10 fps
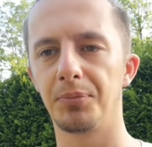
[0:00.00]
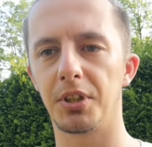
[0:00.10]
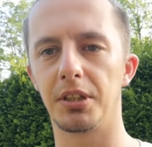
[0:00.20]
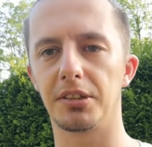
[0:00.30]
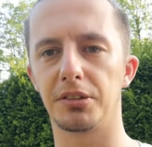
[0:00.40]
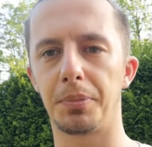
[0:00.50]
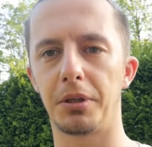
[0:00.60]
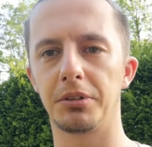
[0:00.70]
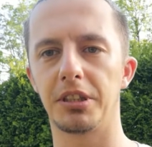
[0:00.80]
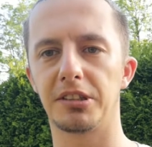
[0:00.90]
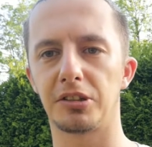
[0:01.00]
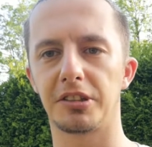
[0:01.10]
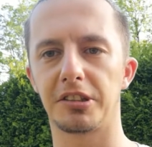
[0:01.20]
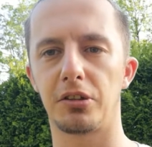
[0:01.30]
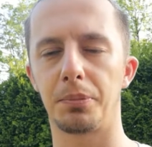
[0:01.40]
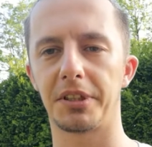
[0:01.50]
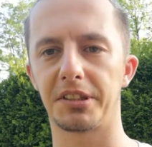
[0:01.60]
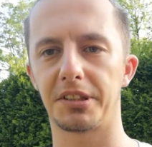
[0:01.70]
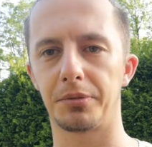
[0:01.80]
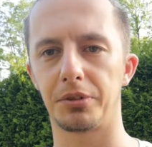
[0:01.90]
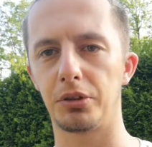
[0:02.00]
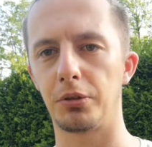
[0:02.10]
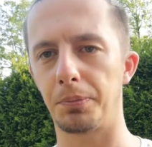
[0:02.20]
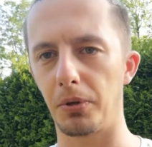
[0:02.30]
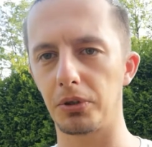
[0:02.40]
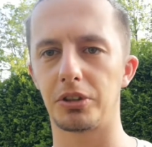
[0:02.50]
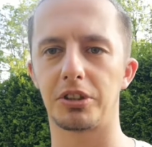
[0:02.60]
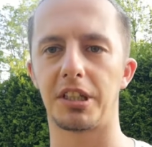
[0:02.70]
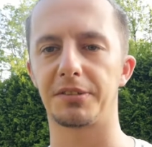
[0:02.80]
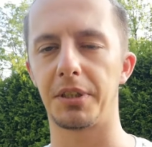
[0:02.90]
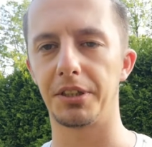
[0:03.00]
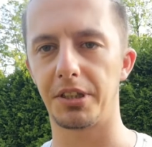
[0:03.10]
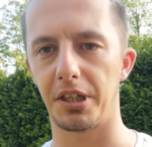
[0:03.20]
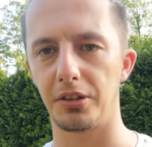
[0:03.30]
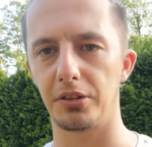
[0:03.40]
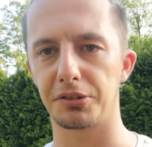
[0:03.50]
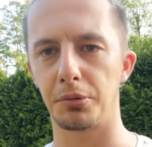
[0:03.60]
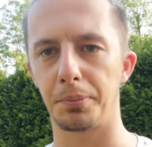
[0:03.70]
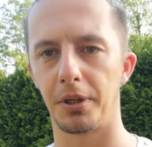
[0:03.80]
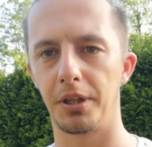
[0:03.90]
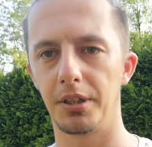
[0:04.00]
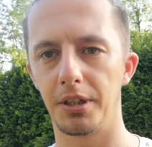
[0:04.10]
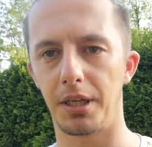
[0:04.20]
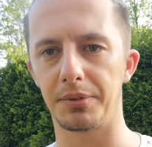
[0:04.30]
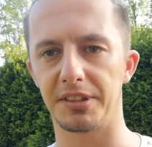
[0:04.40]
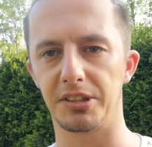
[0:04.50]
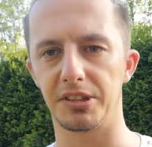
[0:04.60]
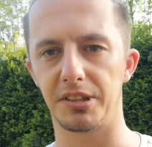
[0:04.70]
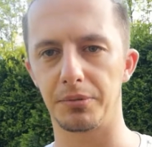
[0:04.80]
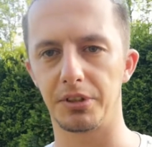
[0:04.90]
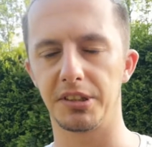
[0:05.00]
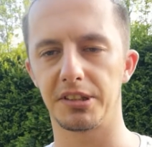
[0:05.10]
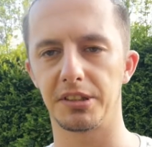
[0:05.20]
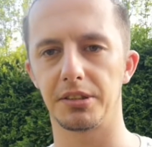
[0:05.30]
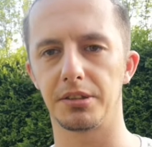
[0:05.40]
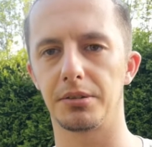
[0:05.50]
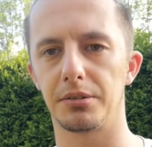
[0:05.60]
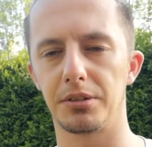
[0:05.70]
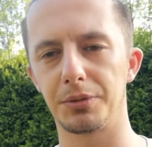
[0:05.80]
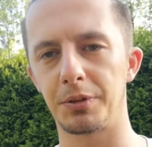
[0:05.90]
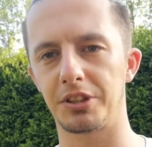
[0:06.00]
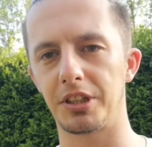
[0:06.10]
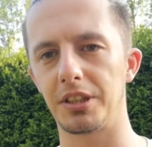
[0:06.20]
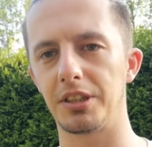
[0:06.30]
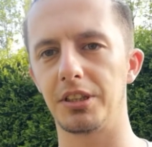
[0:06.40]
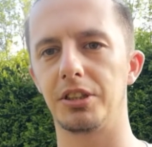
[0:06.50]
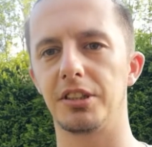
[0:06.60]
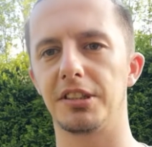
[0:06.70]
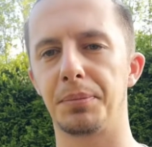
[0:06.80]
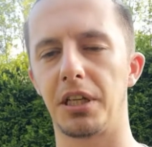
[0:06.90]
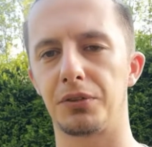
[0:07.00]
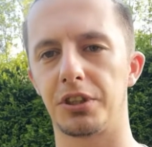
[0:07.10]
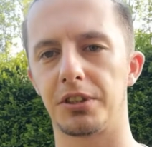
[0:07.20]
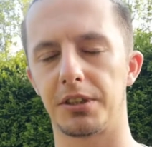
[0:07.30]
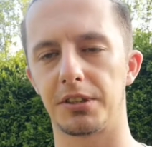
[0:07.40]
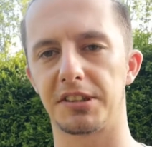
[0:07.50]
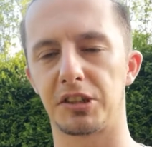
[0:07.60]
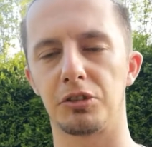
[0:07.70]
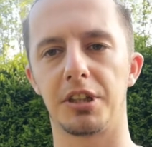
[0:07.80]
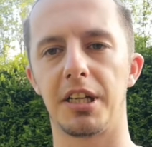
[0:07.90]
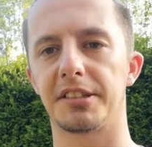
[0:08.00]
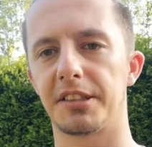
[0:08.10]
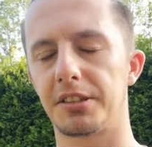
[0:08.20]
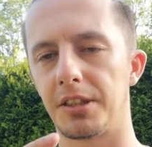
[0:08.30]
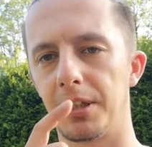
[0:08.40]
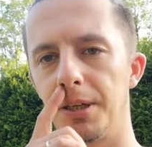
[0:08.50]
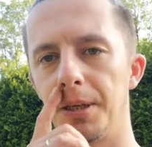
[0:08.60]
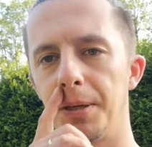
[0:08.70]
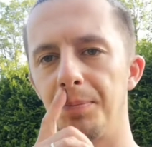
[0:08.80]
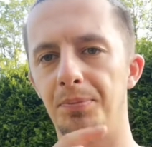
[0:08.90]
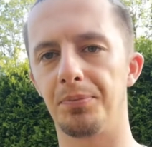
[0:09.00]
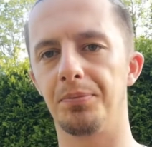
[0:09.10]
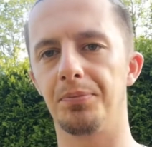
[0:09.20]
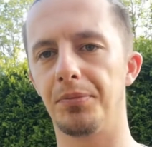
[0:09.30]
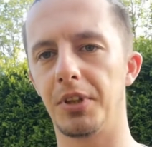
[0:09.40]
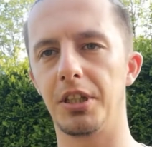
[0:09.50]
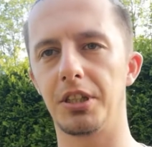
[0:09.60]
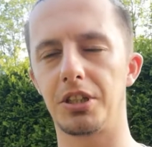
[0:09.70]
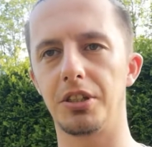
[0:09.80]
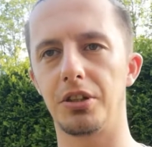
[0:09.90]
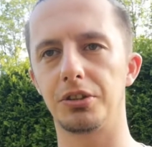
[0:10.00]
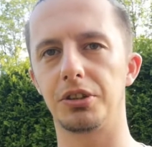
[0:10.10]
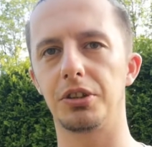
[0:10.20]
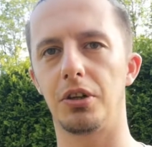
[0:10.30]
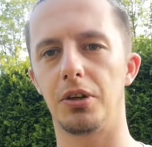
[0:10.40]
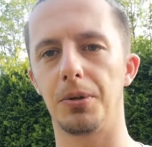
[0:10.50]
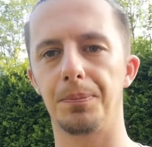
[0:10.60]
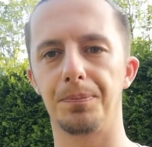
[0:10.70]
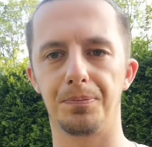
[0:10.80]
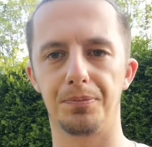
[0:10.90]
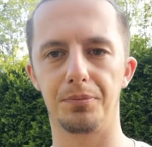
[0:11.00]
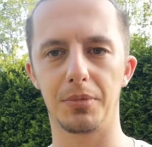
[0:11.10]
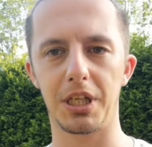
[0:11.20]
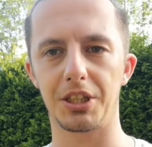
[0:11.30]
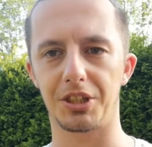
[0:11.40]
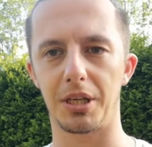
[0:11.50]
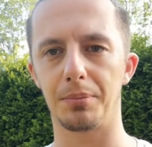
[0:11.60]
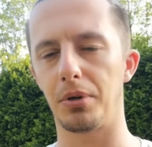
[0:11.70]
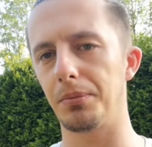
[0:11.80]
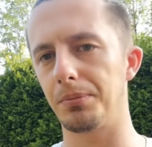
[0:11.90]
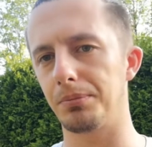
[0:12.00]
e, zupełnie co to za grupa za zawodników, bo to tak zwany kręgosłup, a więc ci zawodnicy doświadczeni, ci z pierwszych stron gazet. Mm, jeżeli chodzi o resztę, bo